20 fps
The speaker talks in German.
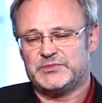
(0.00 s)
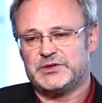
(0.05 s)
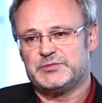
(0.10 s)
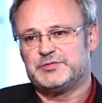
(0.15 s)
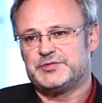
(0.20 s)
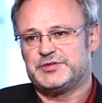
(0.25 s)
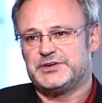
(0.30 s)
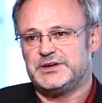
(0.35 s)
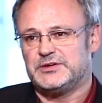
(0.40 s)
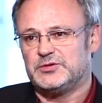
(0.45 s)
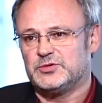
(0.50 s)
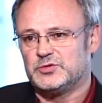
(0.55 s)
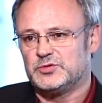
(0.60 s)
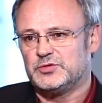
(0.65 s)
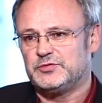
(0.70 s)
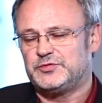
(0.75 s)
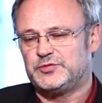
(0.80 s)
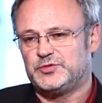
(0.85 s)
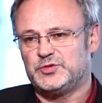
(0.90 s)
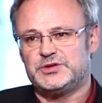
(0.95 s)

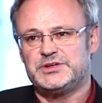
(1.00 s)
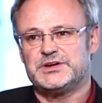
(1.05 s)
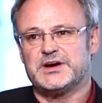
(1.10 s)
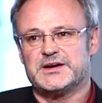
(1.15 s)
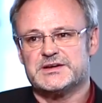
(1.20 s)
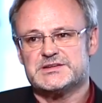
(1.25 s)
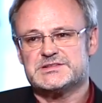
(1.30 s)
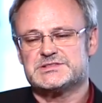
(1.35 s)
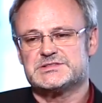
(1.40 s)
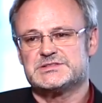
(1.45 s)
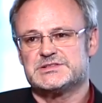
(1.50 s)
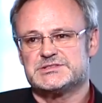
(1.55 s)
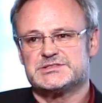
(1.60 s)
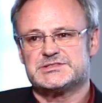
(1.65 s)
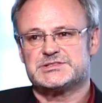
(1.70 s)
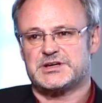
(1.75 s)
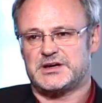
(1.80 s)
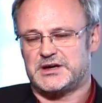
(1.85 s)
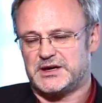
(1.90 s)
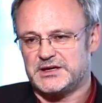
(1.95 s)
Empfehlungen für die
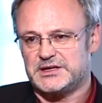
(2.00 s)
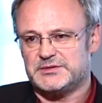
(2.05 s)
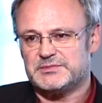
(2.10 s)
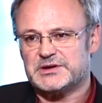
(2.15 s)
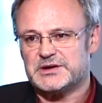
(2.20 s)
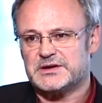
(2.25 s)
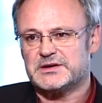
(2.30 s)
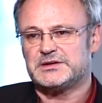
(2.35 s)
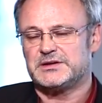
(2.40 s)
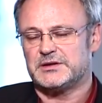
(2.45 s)
einzelnen Treiber,